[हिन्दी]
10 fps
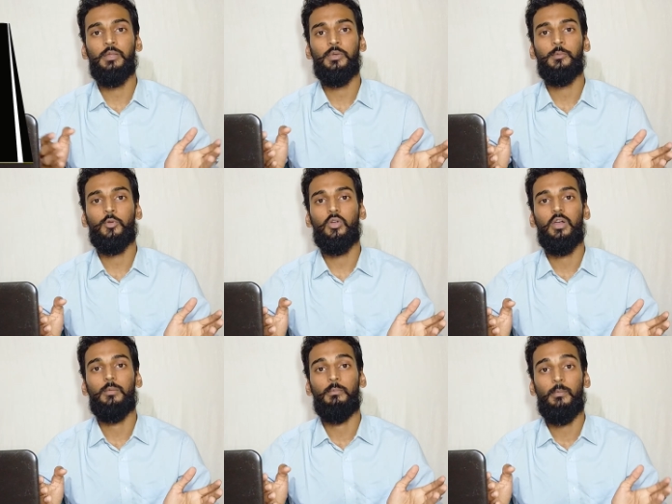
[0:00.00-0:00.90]
बड़े बड़े
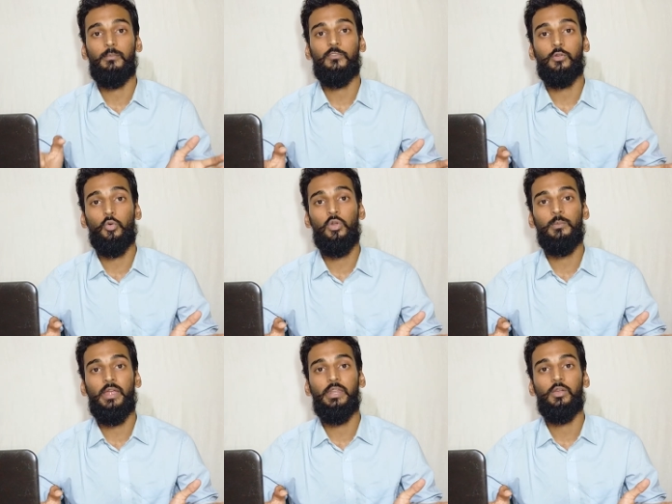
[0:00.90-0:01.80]
कोल
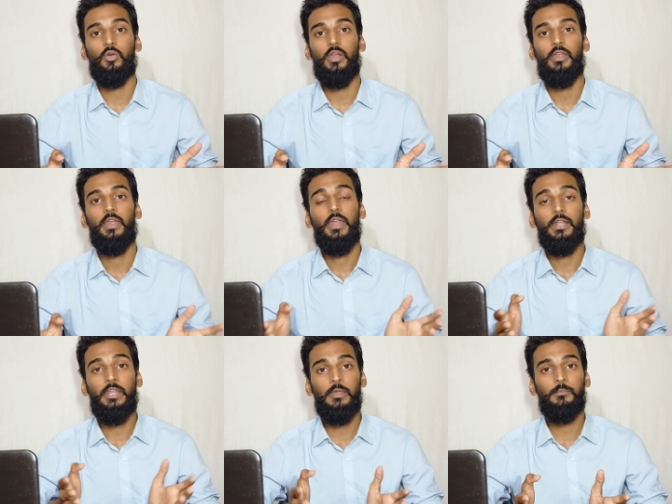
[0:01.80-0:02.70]
माइनिंग हो गए
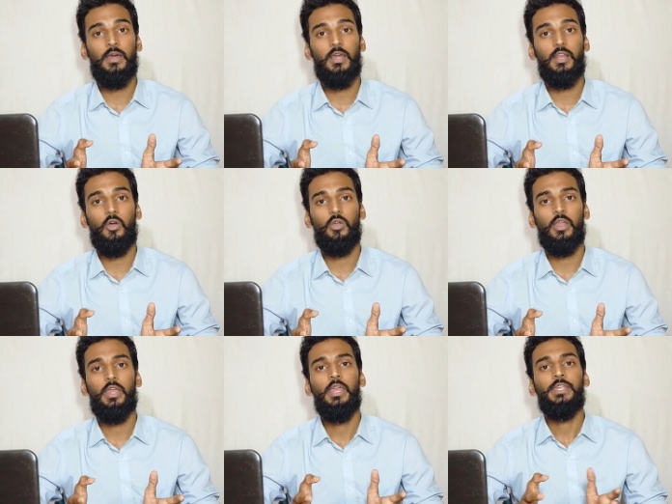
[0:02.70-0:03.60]
डेम बनाना हो
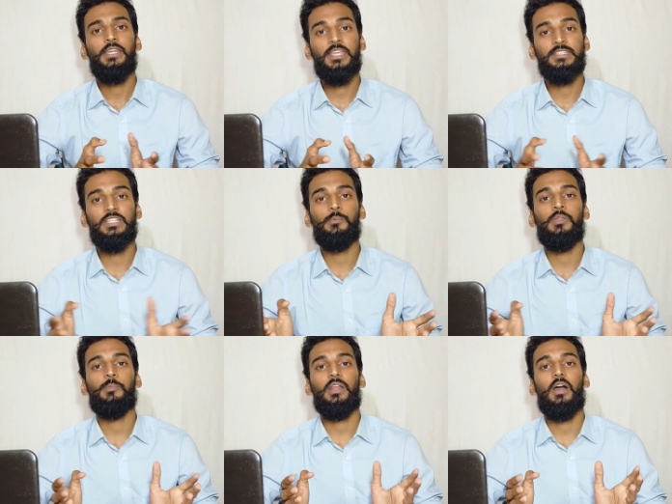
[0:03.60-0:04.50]
गया या किसी
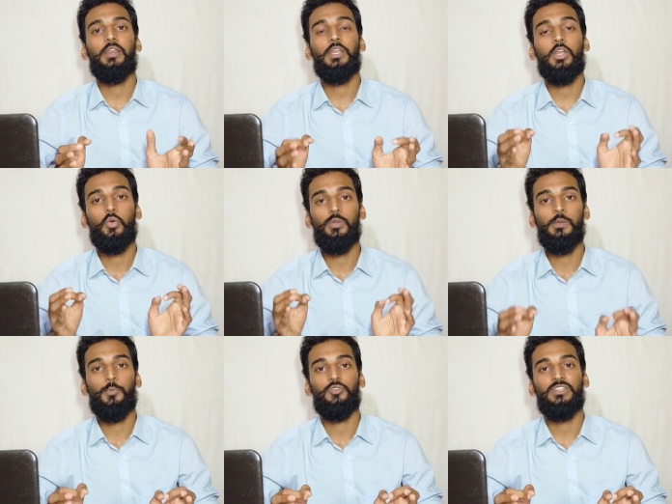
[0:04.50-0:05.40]
भी प्रकार के कोई
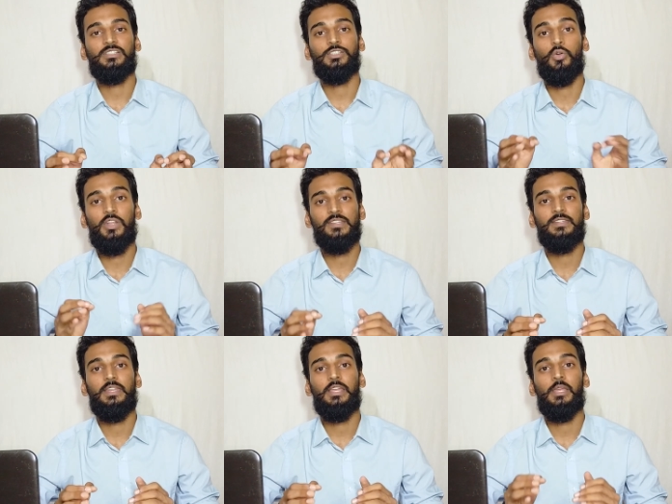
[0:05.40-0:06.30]
भी प्रोजेक्ट छोटे
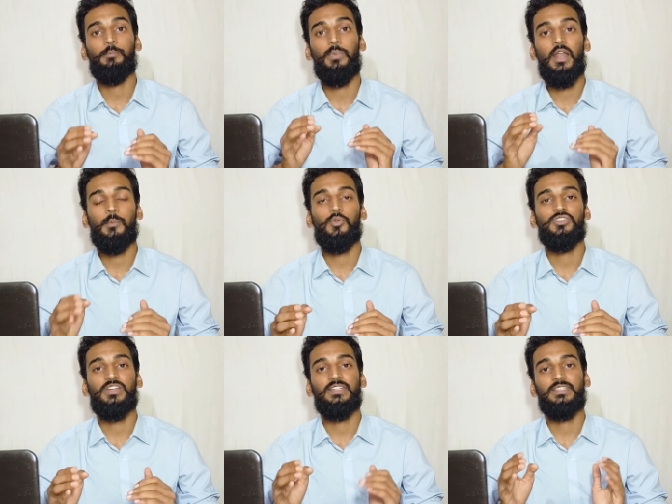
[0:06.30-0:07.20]
से लेकर बड़ा
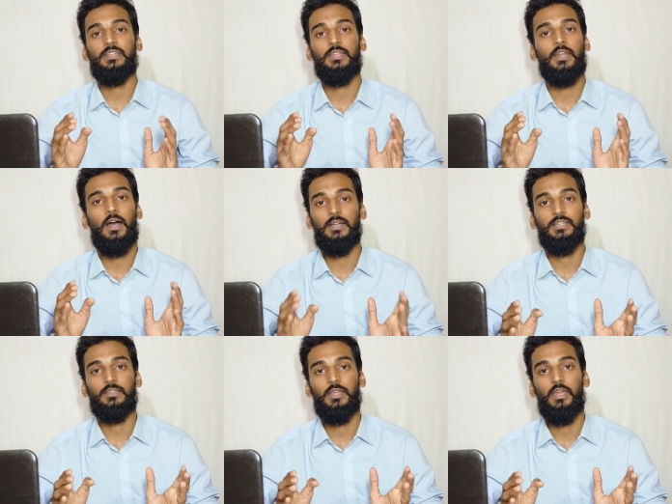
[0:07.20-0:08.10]
प्रोजेक्ट इसके अंदर आ
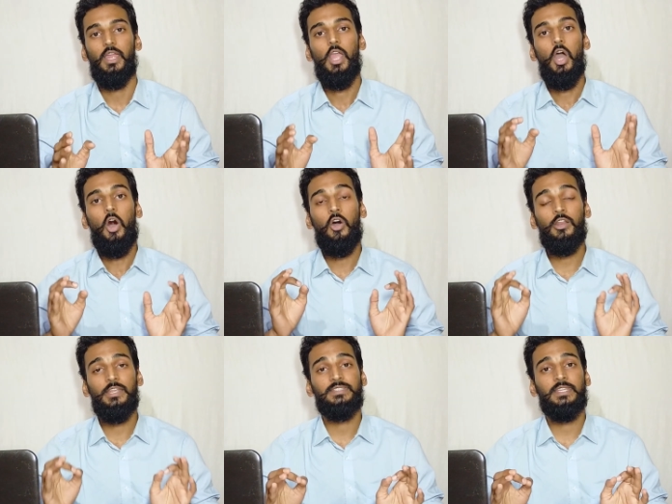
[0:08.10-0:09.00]
जाता है
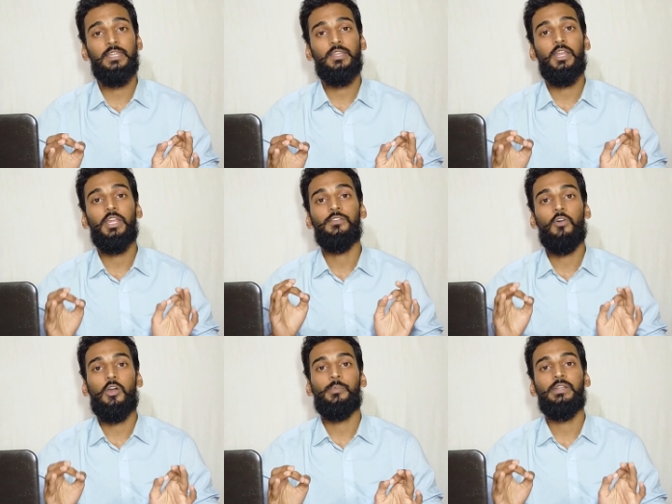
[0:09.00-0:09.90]
और इसके अंदर
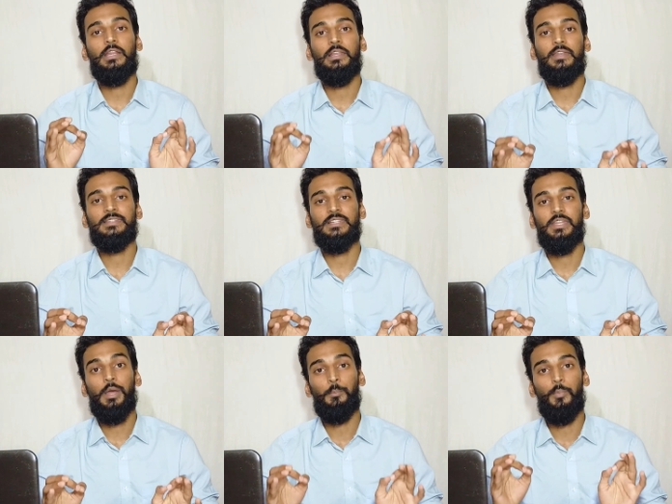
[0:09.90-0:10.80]
इन्वायरमेंट क्लियरेंस
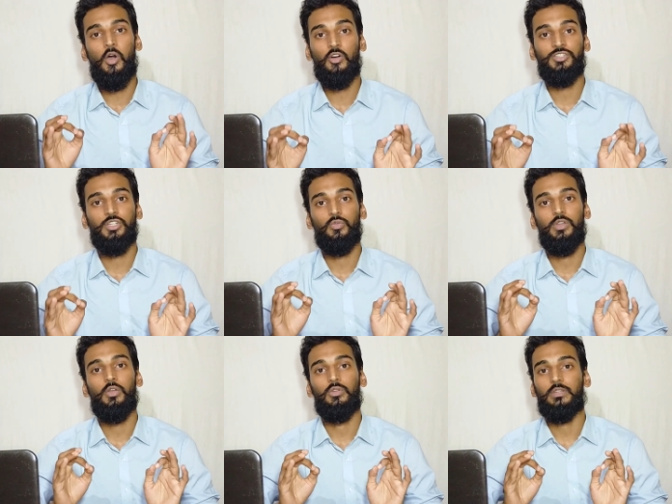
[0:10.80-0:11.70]
लेना बहुत
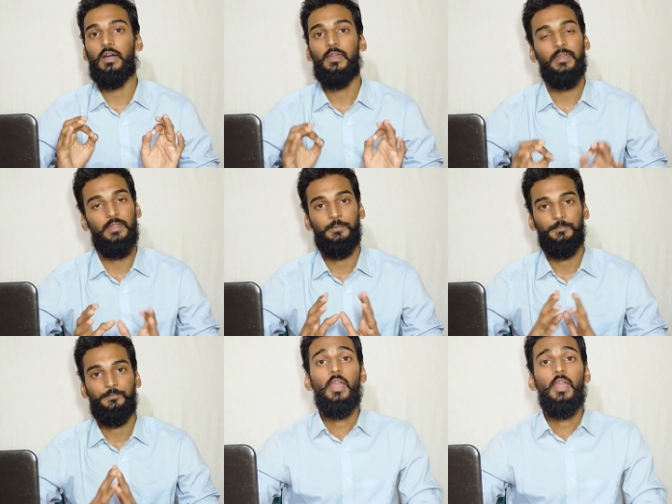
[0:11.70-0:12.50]
जरूरी होता है